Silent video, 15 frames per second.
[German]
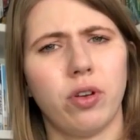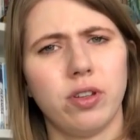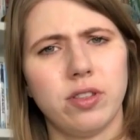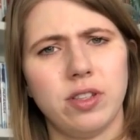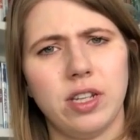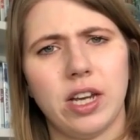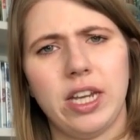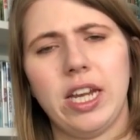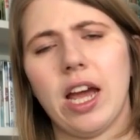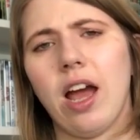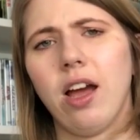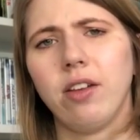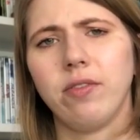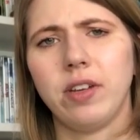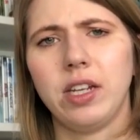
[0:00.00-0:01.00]
90er
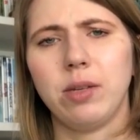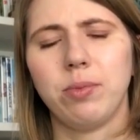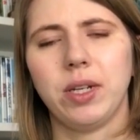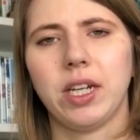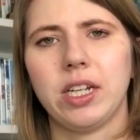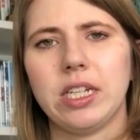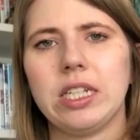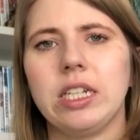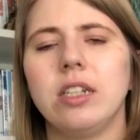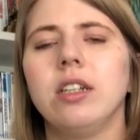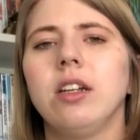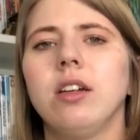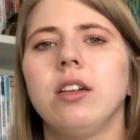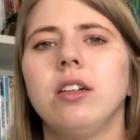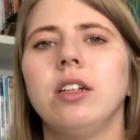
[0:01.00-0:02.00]
Jahren, wenn ich mich recht
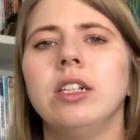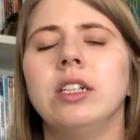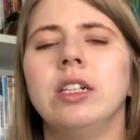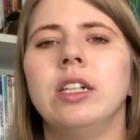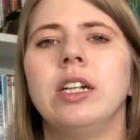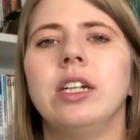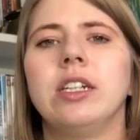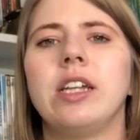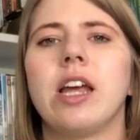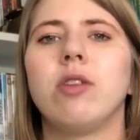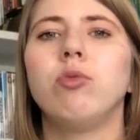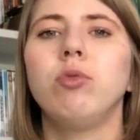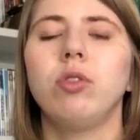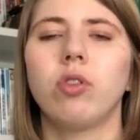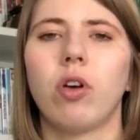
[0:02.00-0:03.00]
erinnere, der
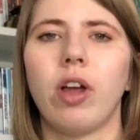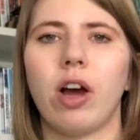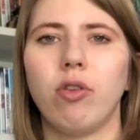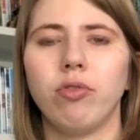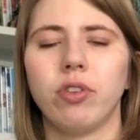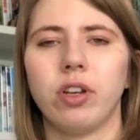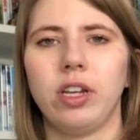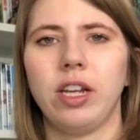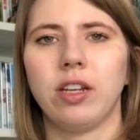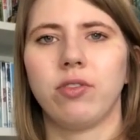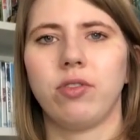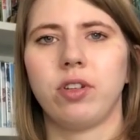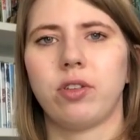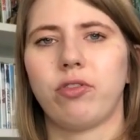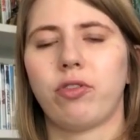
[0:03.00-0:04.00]
nun neu
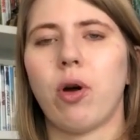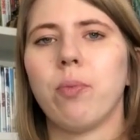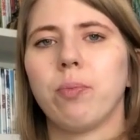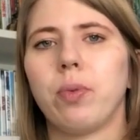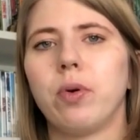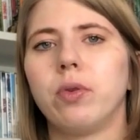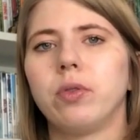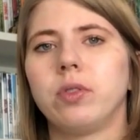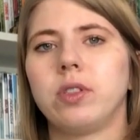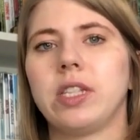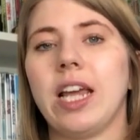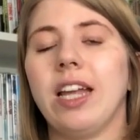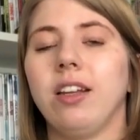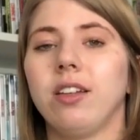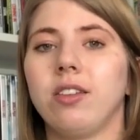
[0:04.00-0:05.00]
aufgelegt wird vom
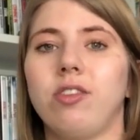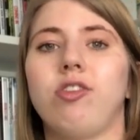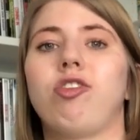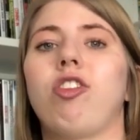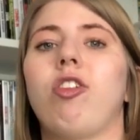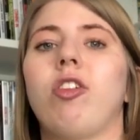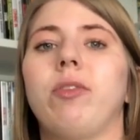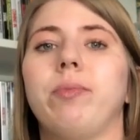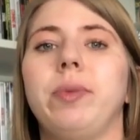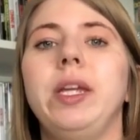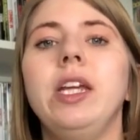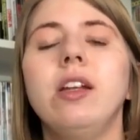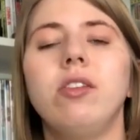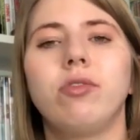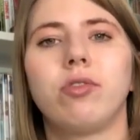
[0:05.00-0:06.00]
Produzenten Jordan
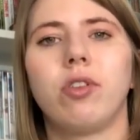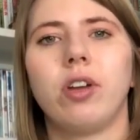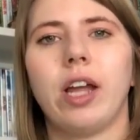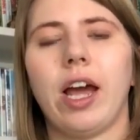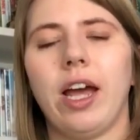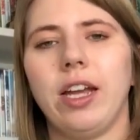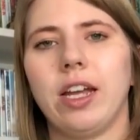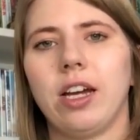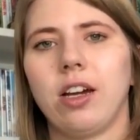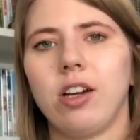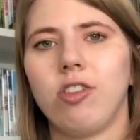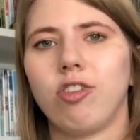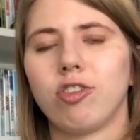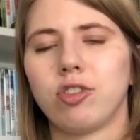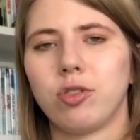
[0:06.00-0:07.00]
Peele, von einer
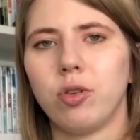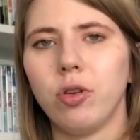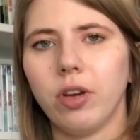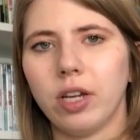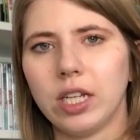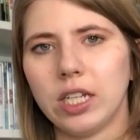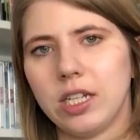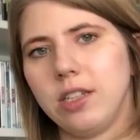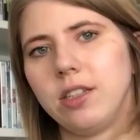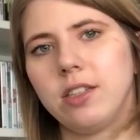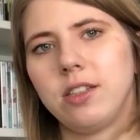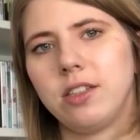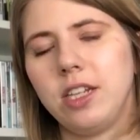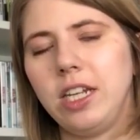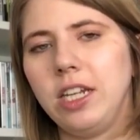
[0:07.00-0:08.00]
Regisseurin
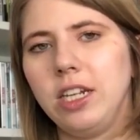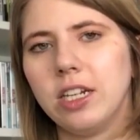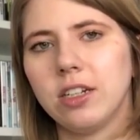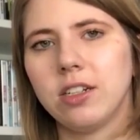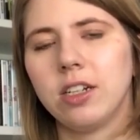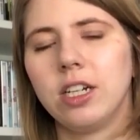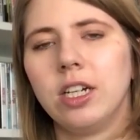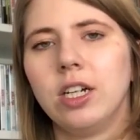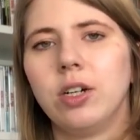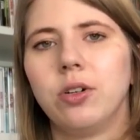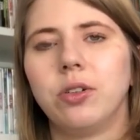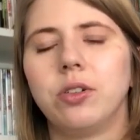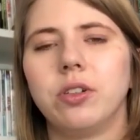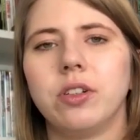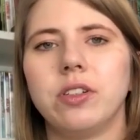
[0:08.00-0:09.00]
inszeniert.
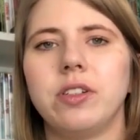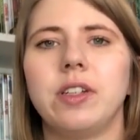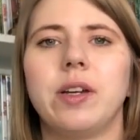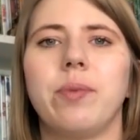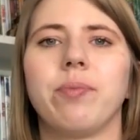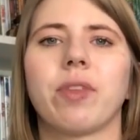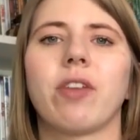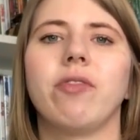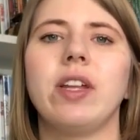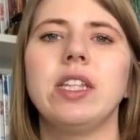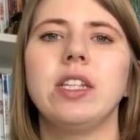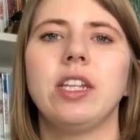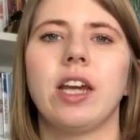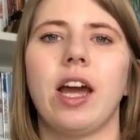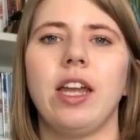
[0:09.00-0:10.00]
Und ähm,
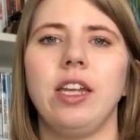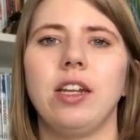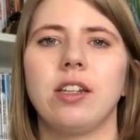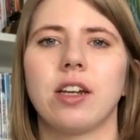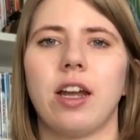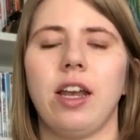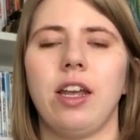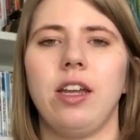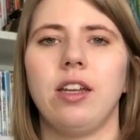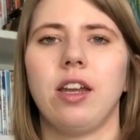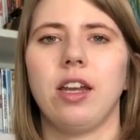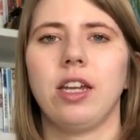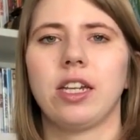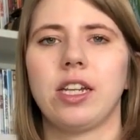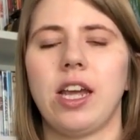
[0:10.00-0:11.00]
wenn sich einige daran
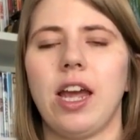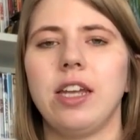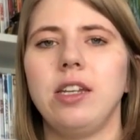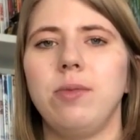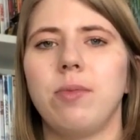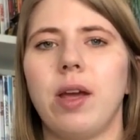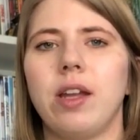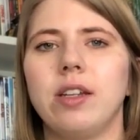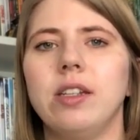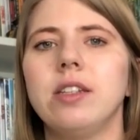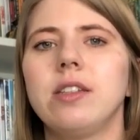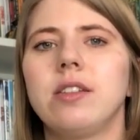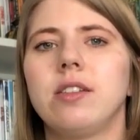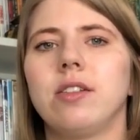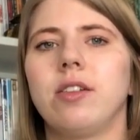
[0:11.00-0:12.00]
erinnern, Candyman
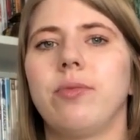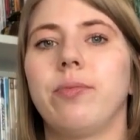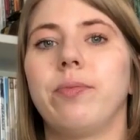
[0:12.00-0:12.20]
ist